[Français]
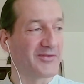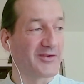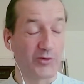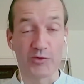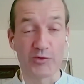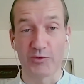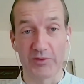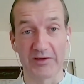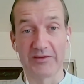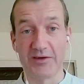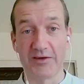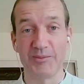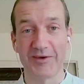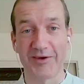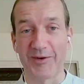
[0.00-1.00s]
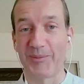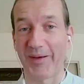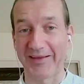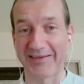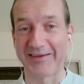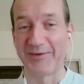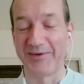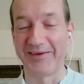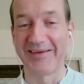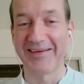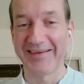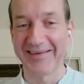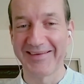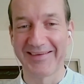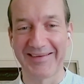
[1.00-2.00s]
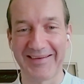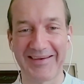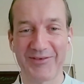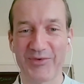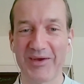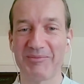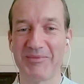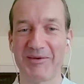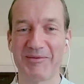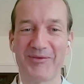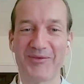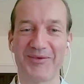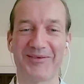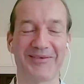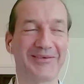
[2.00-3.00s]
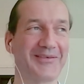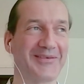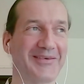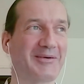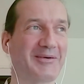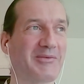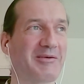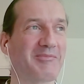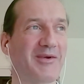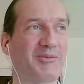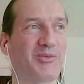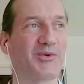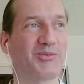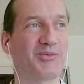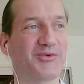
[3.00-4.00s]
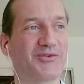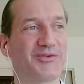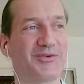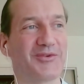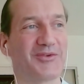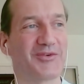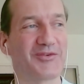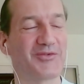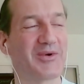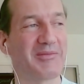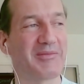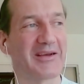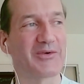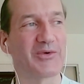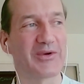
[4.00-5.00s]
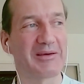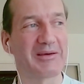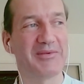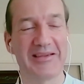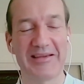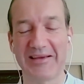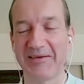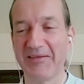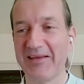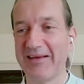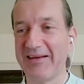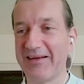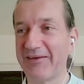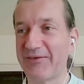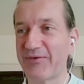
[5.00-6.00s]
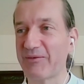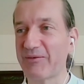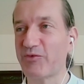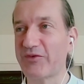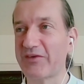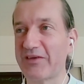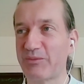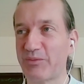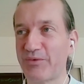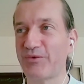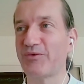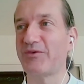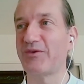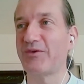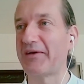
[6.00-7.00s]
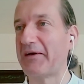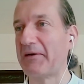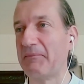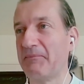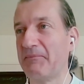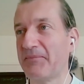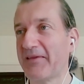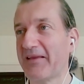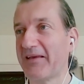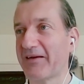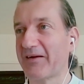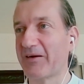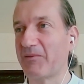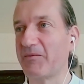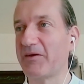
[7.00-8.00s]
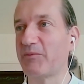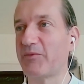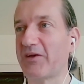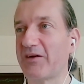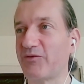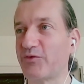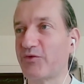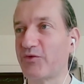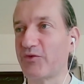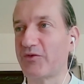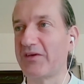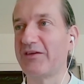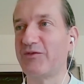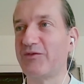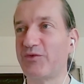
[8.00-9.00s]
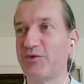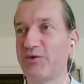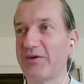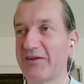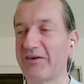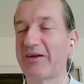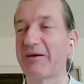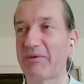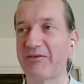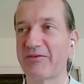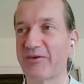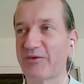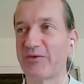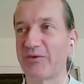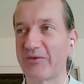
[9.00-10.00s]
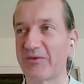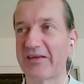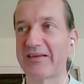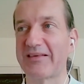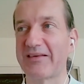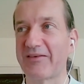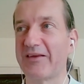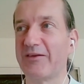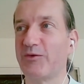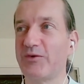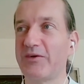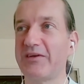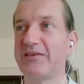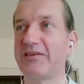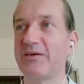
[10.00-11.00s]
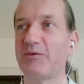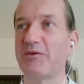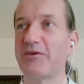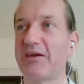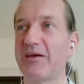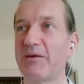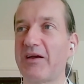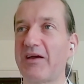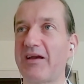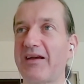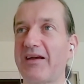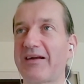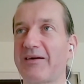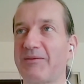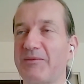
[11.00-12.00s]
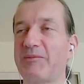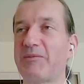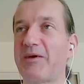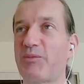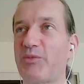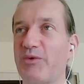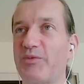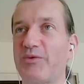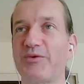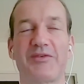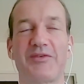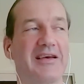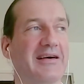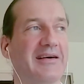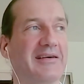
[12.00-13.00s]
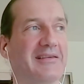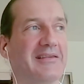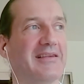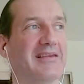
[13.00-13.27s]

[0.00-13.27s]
surtout les hommes en particulier, les femmes ont, quand même un peu plus une. Je vois bien qu'au cabinet, les femmes, vous êtes plus dans la quand même à vous soucier de vous et dans la prévention. Ça, c'est vrai. Nous, les hommes, on est euh, quand même un peu plus à